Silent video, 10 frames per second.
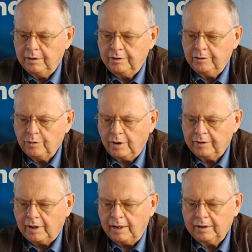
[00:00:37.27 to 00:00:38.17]
die
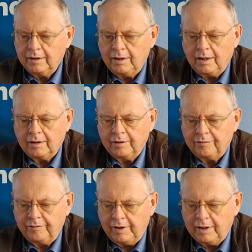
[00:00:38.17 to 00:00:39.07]
dort
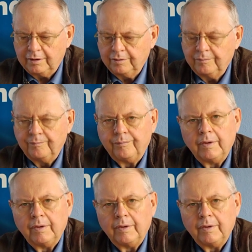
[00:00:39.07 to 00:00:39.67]
eingelagert werden,